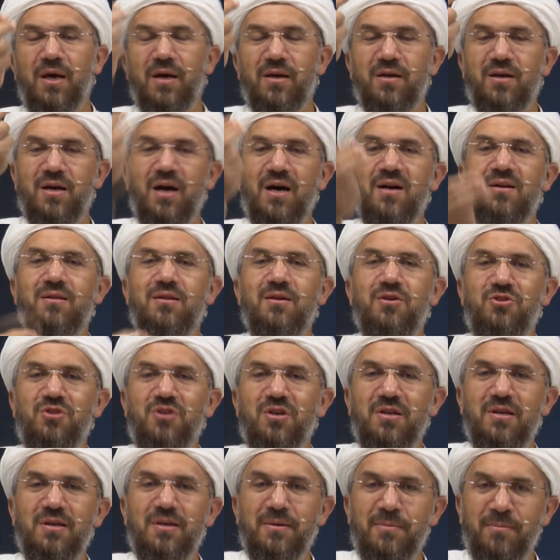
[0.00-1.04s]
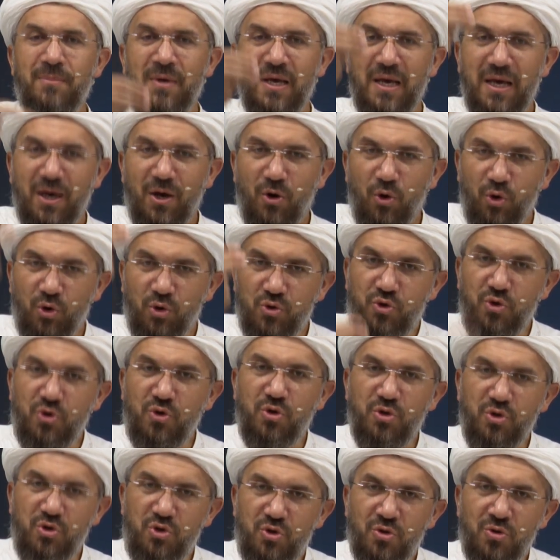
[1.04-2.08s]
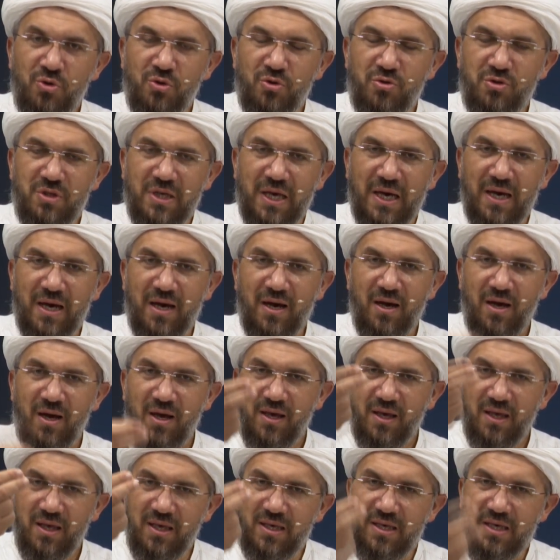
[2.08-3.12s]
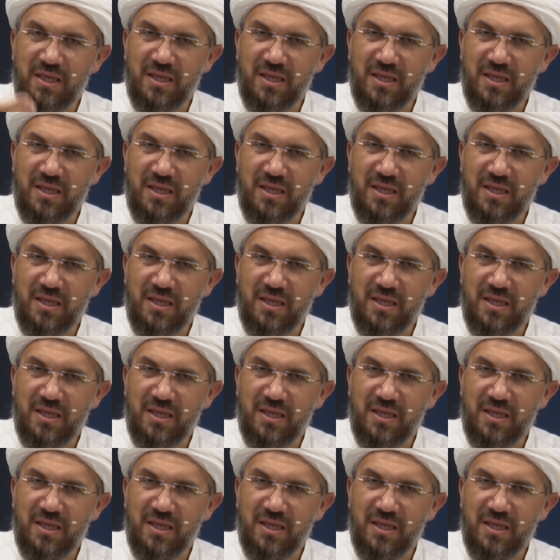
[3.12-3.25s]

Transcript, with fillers: Kardeşlerim, oturuyorsunuz ya iki